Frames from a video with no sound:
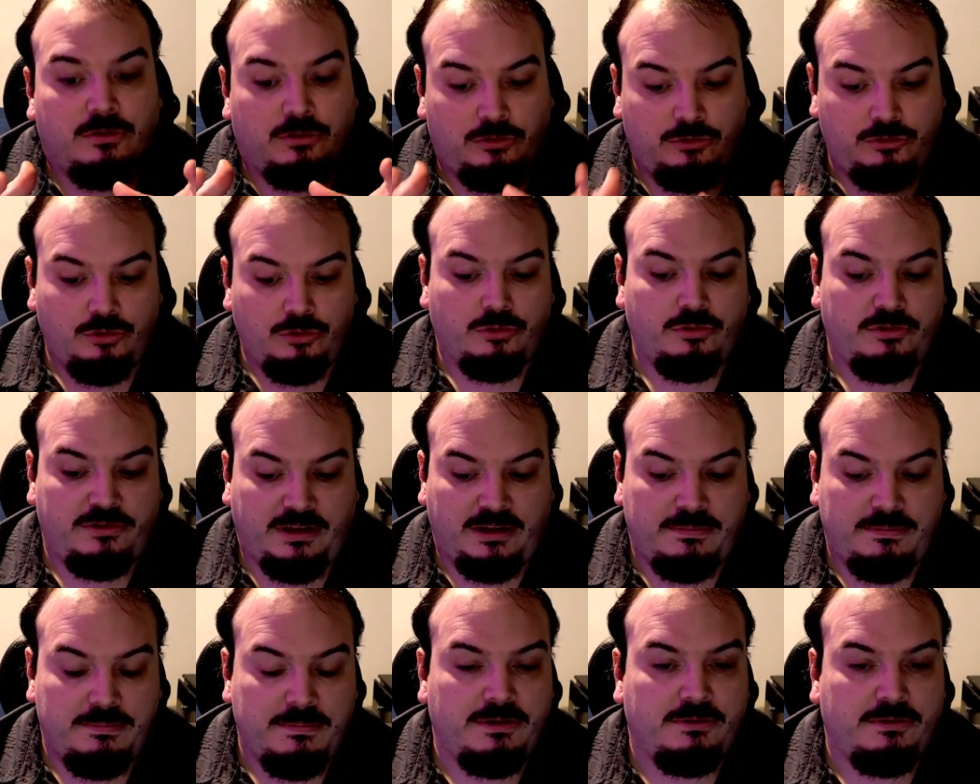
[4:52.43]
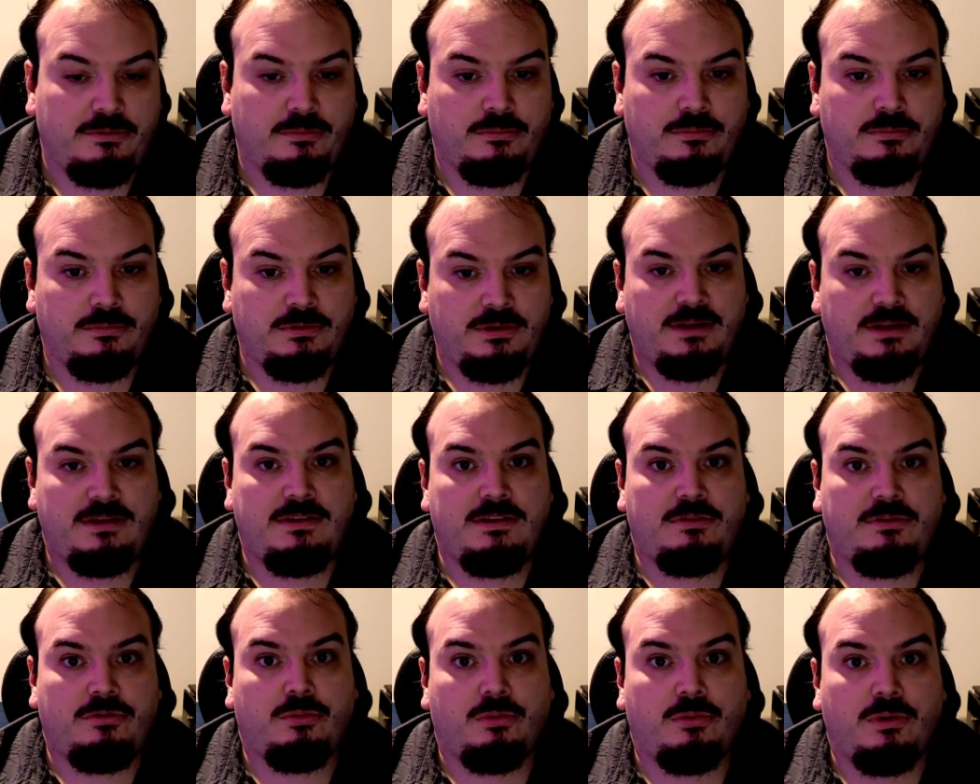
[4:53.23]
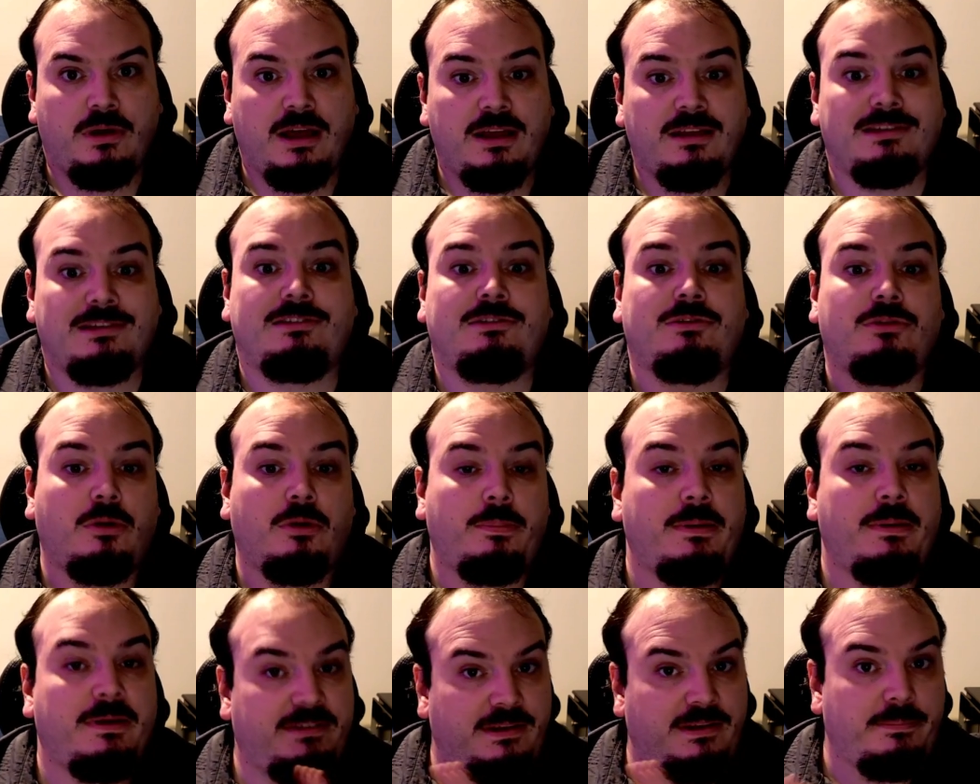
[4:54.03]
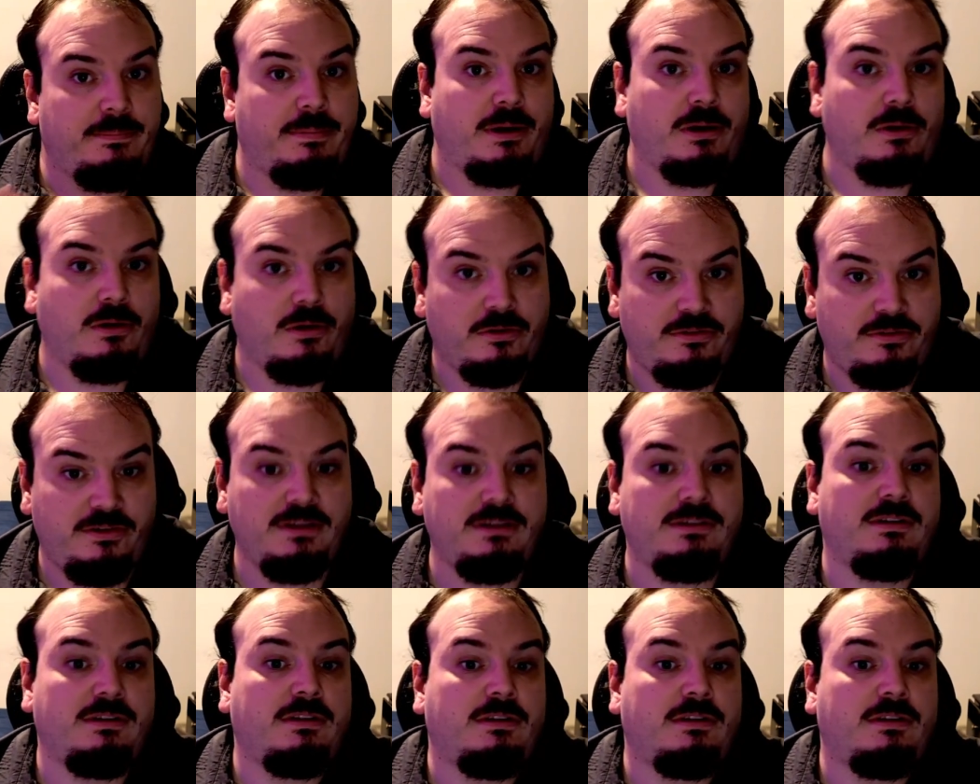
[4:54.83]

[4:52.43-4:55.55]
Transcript: de cette maison d'édition là sans passer par leur site,